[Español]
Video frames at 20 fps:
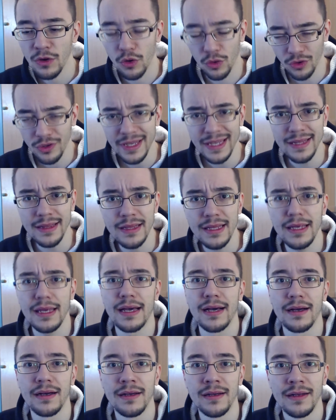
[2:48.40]
Hoy en
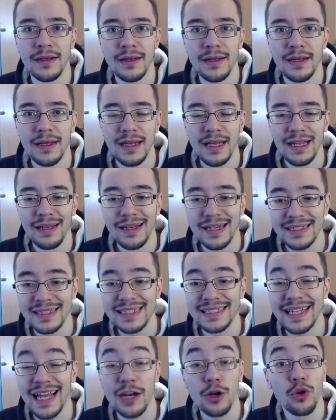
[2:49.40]
día, las
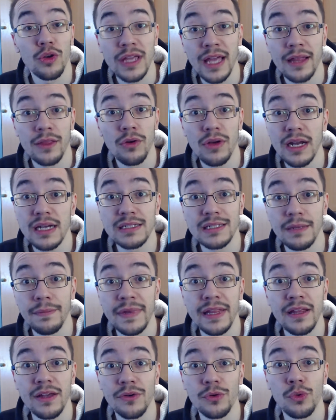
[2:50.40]
desarrolladoras de
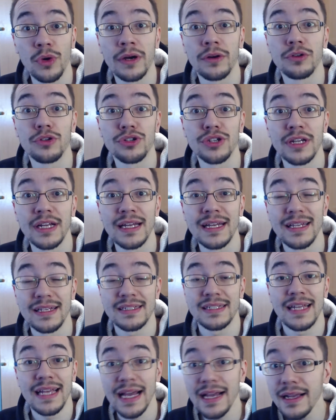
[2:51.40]
videojuegos
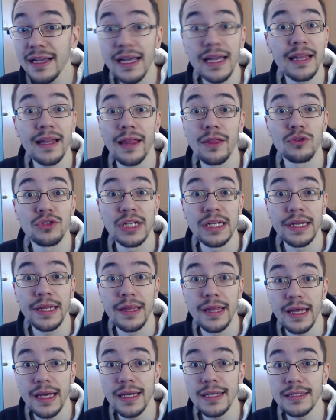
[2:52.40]
se han quedado sin
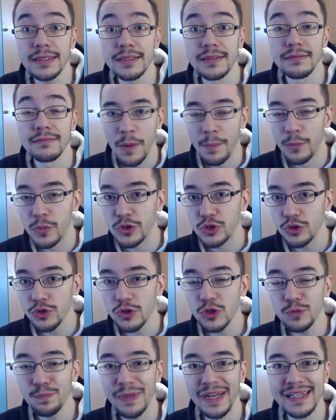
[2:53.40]
ideas?
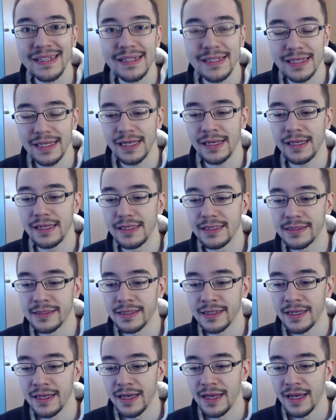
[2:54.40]
¿Vosotros
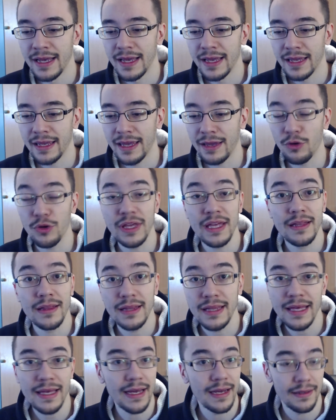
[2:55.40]
pensáis que hoy en
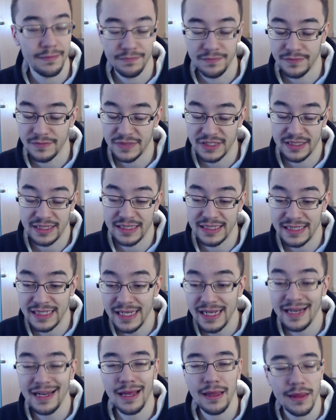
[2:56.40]
día se
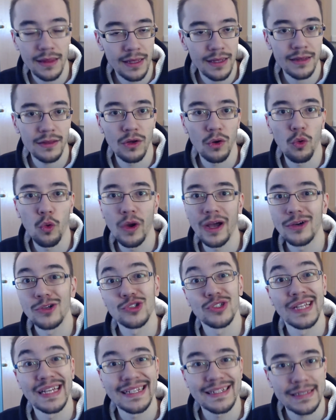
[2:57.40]
siguen haciendo
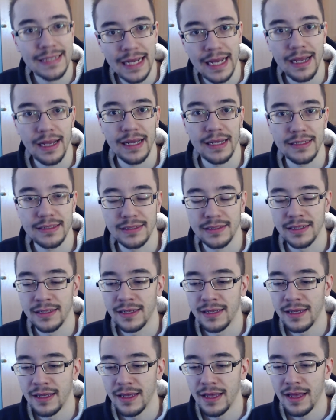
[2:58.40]
juegos de sagas
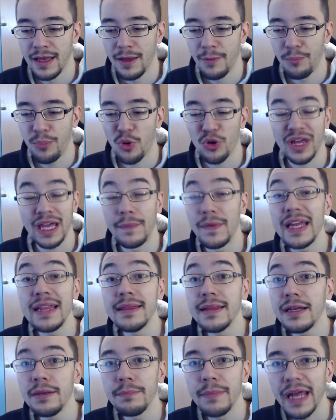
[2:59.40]
porque
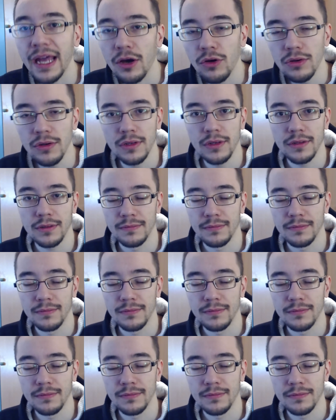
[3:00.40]
venden mejor?